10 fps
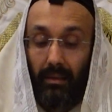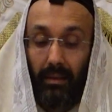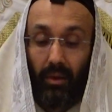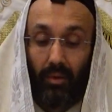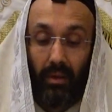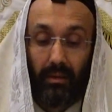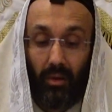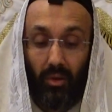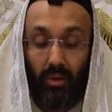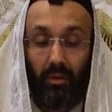закон есть
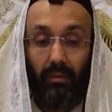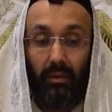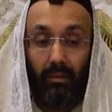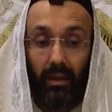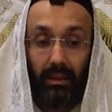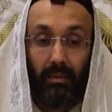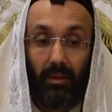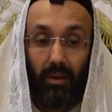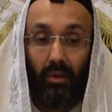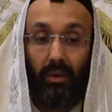закон, в еврейском
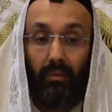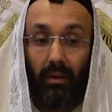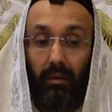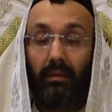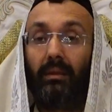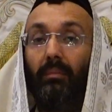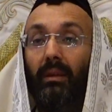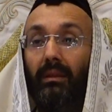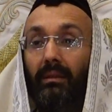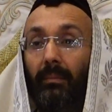районе, в еврейском
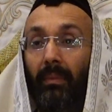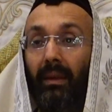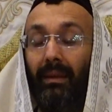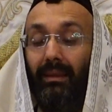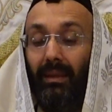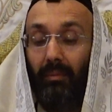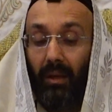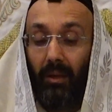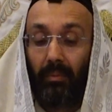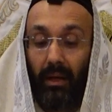месте не
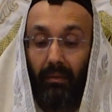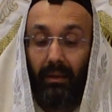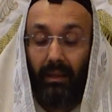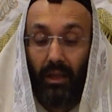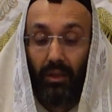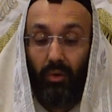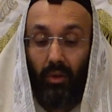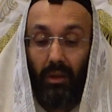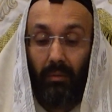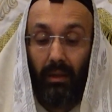имеет права даже
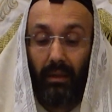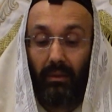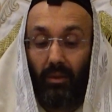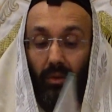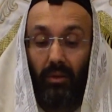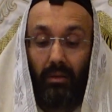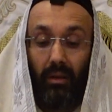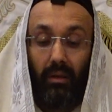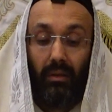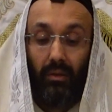год для меня строить
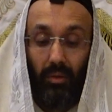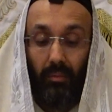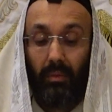дом.